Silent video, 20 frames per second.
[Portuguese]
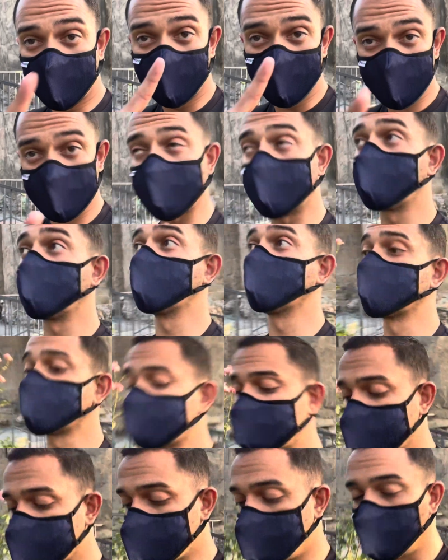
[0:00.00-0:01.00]
mostrar pra
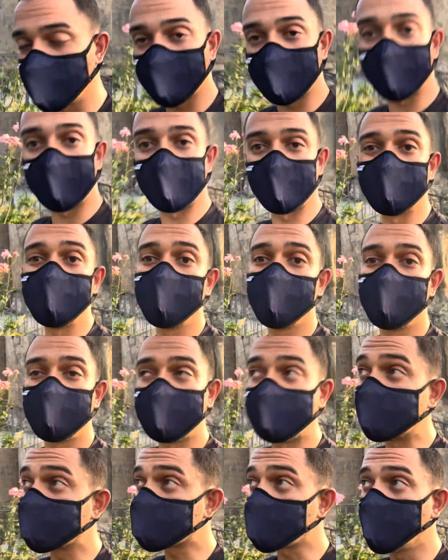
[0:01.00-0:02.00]
vocês como que é.
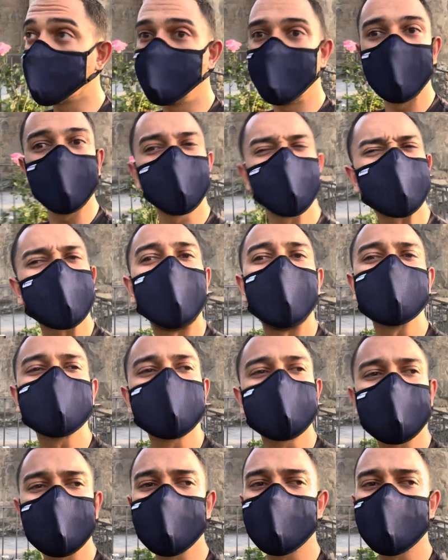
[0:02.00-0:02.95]
Eles são bem educados, vocês